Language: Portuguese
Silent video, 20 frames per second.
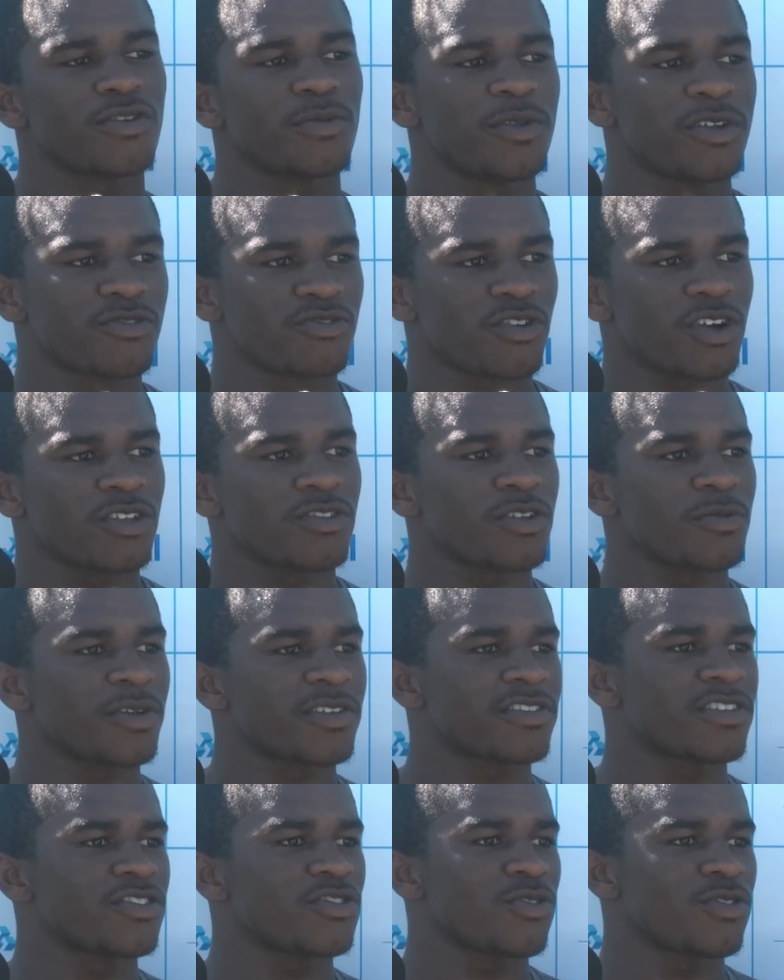Como ele é um jogador
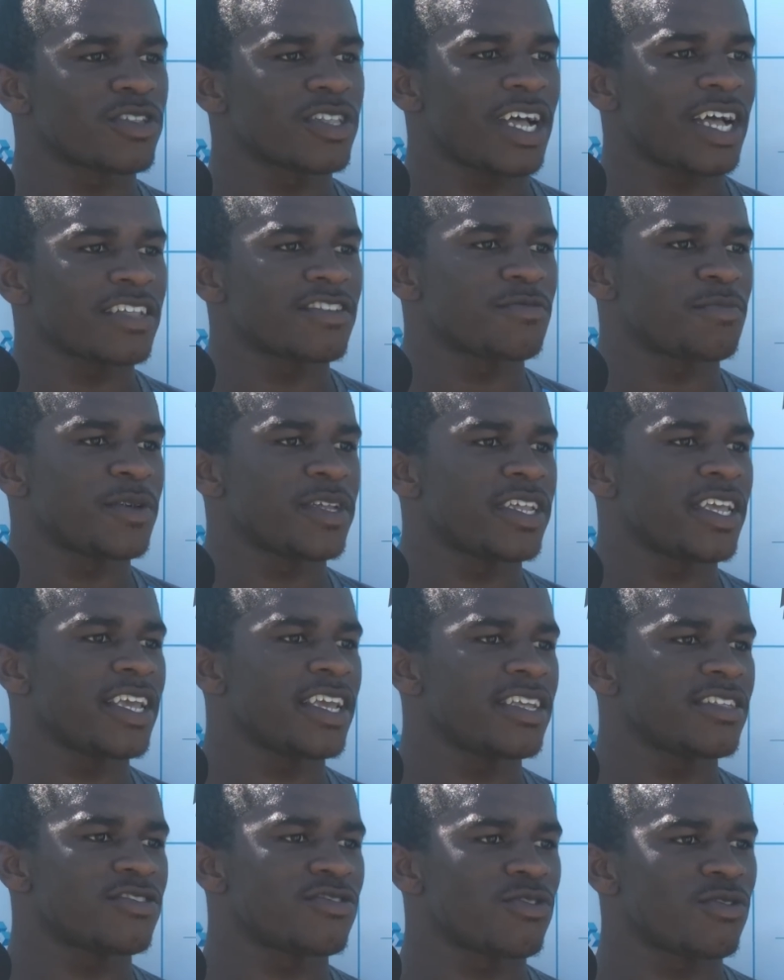bastante rodado,
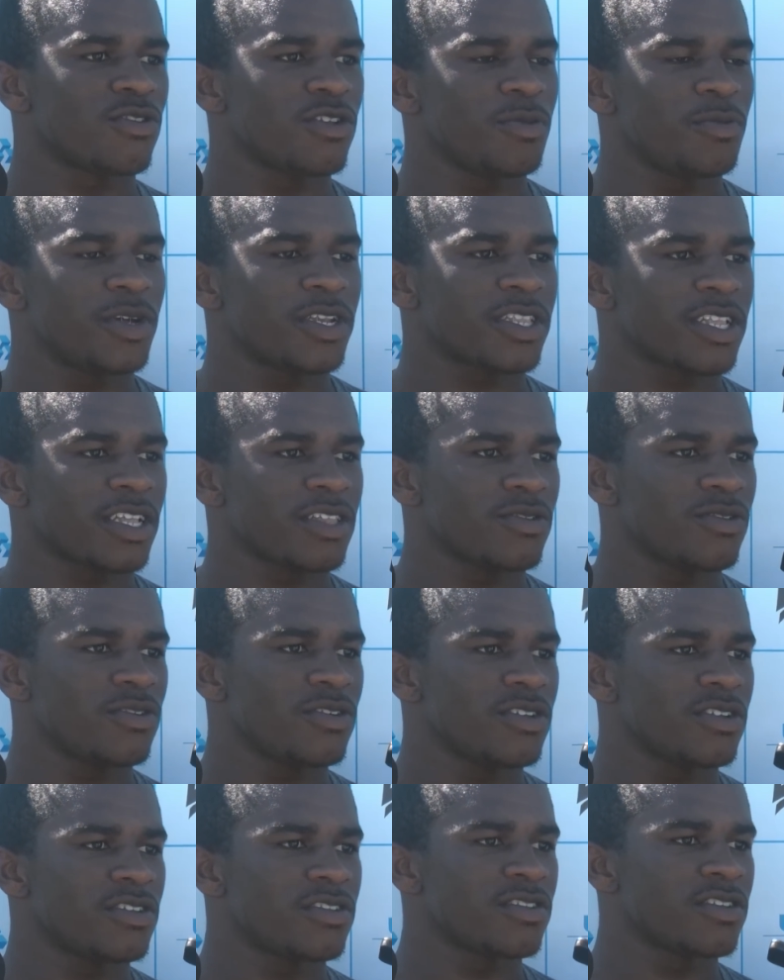experiente, jogou
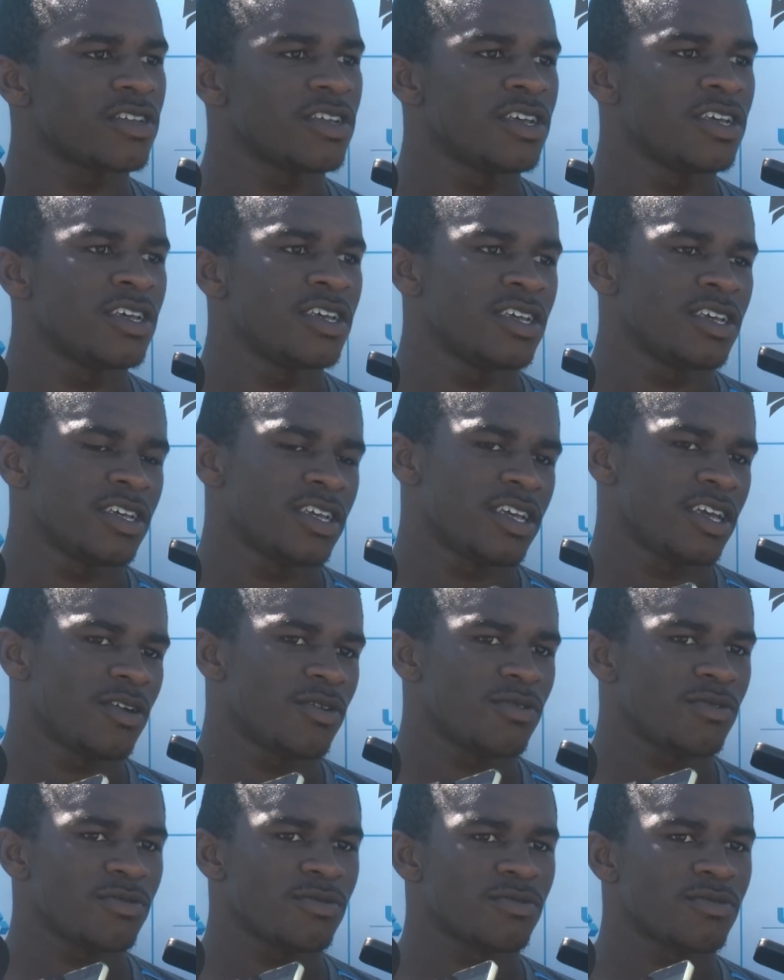Libertadores, é
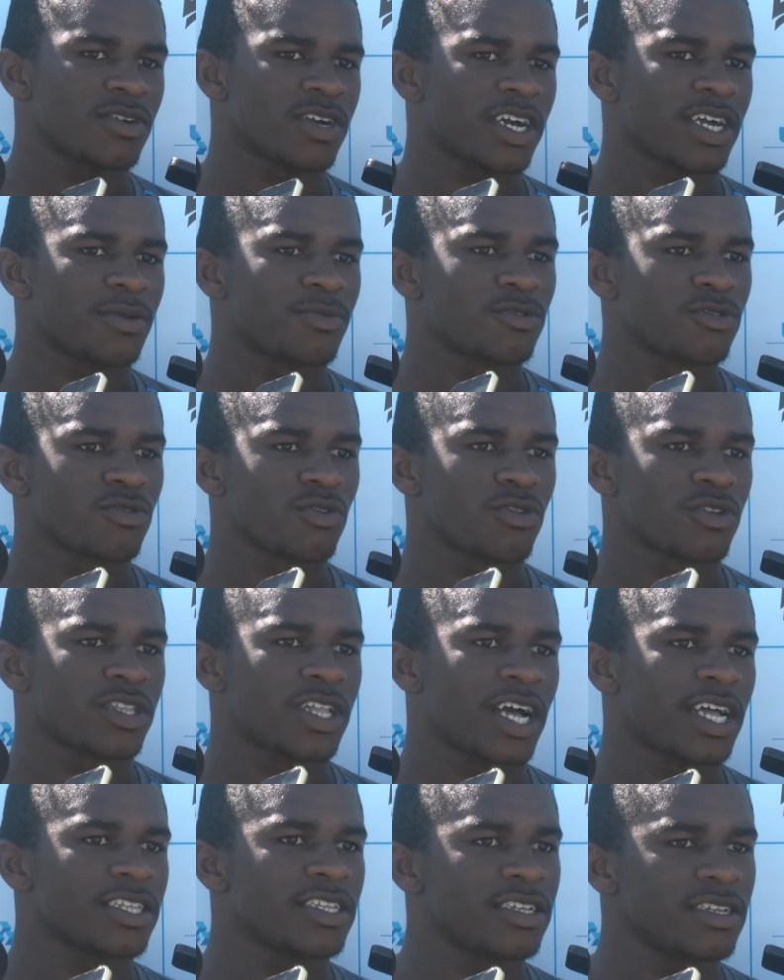um cara muito
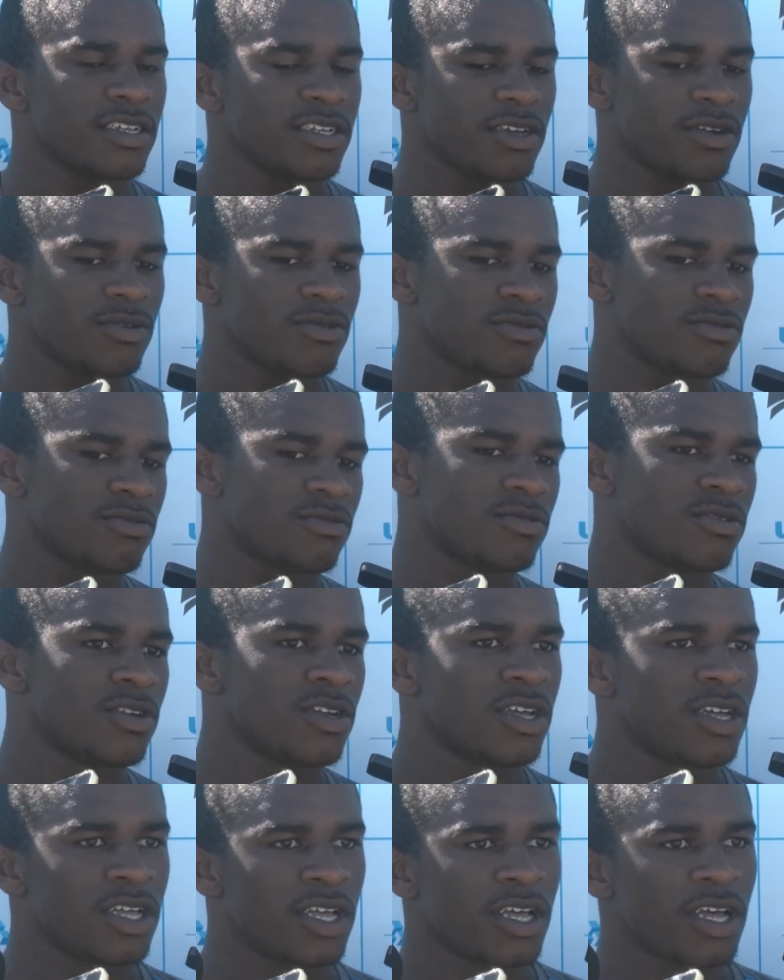rodado e eu
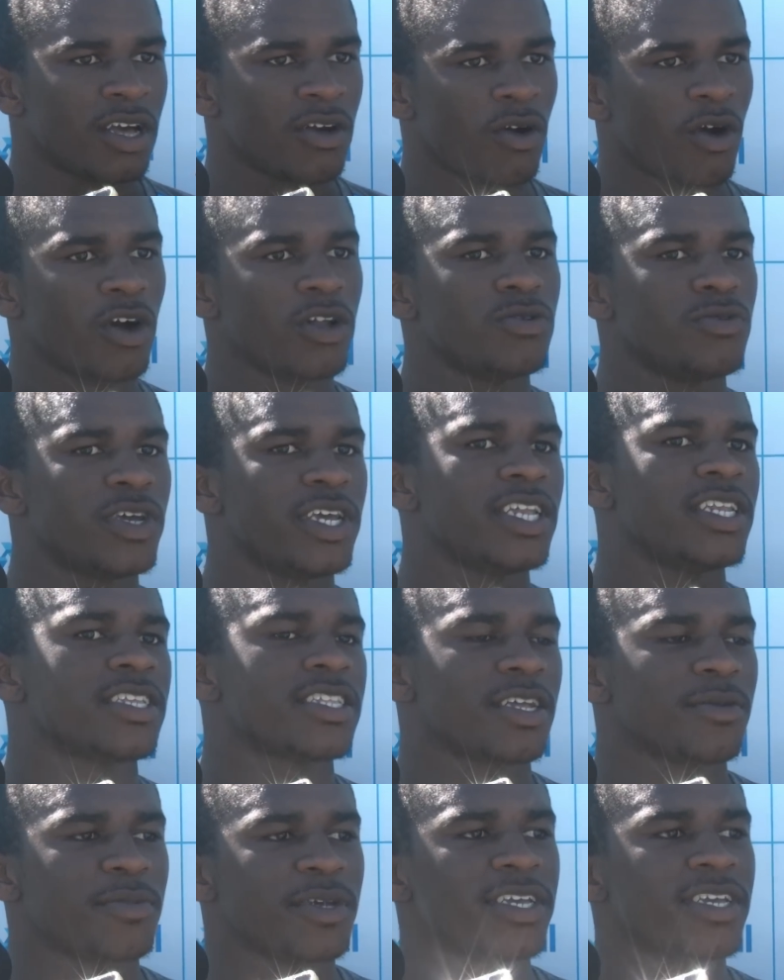olho ele
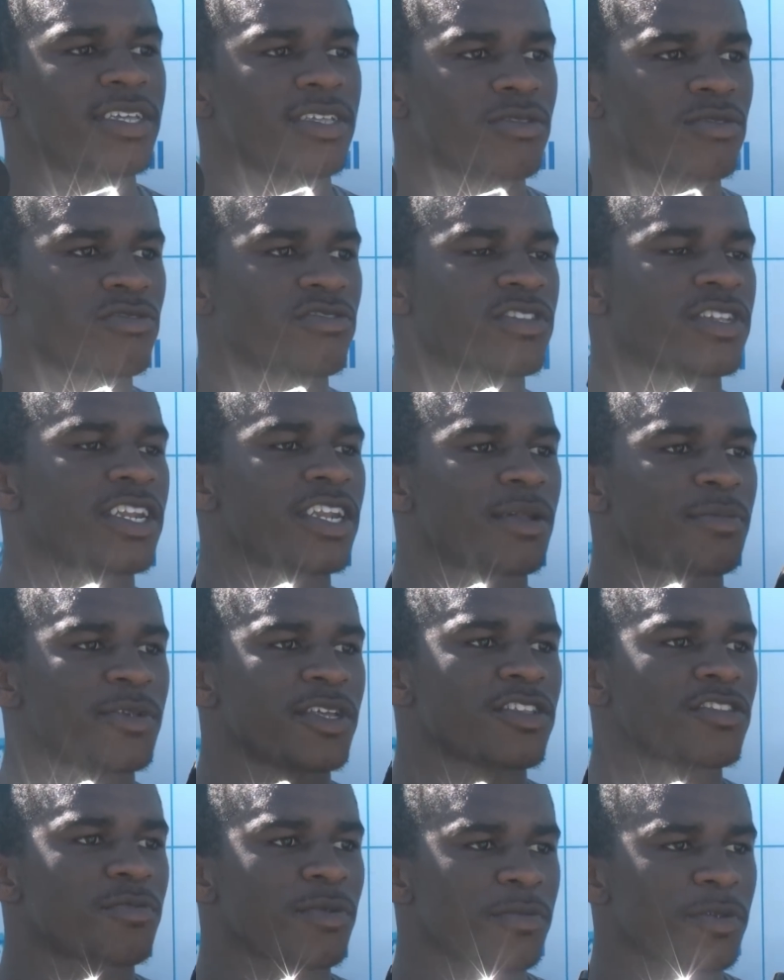também nos
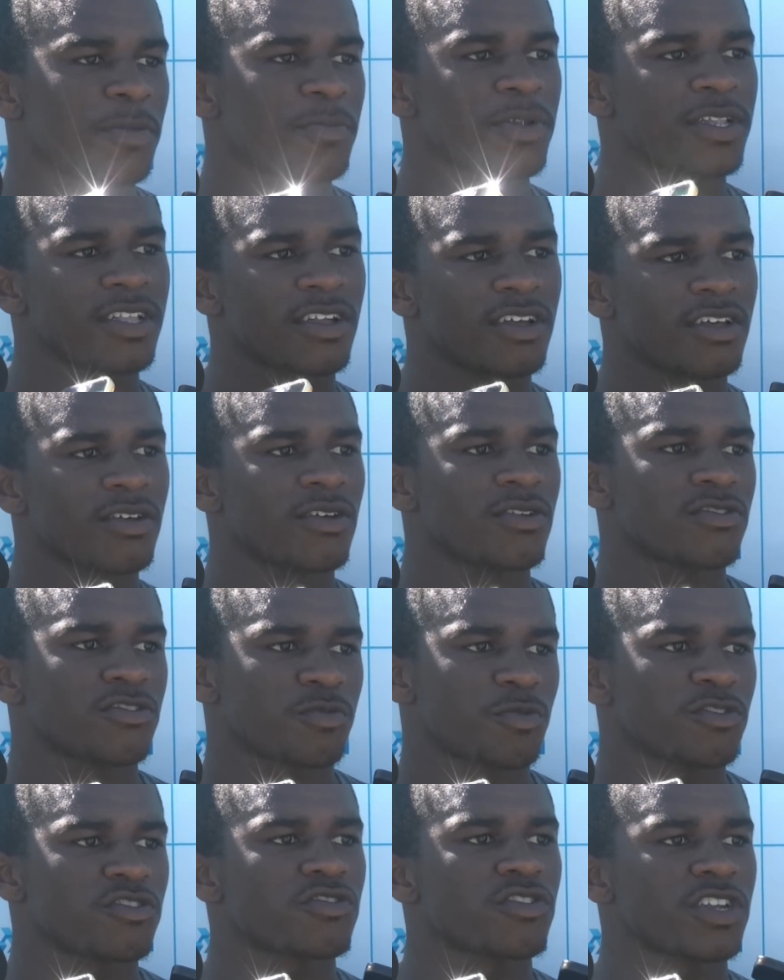treinamentos para me aprender
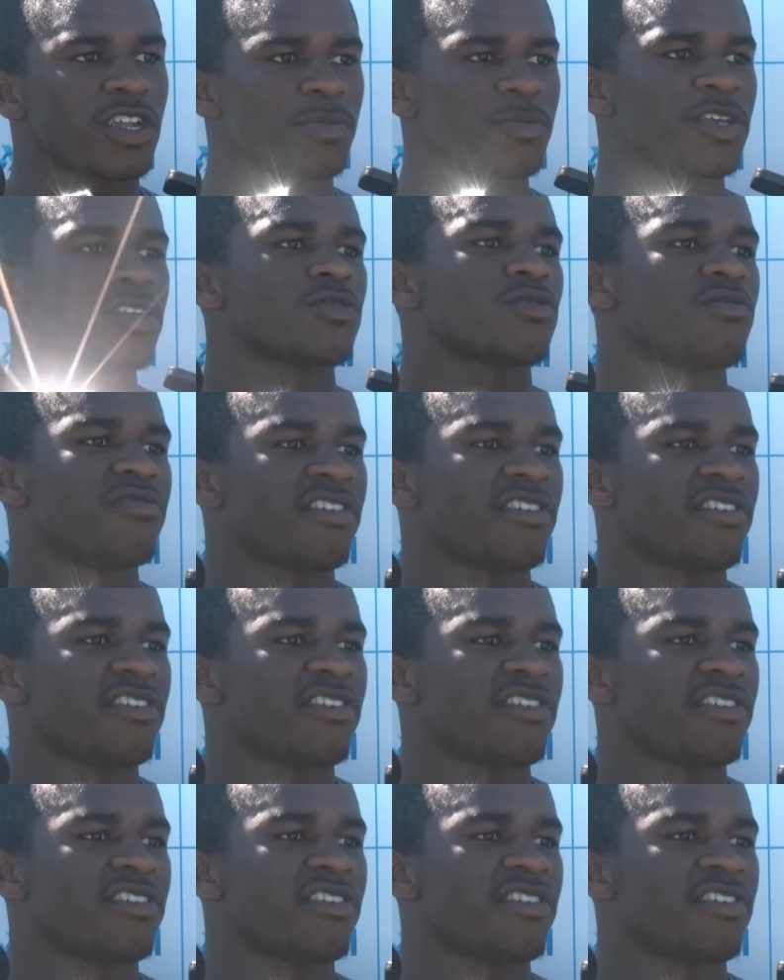os posicionamentos.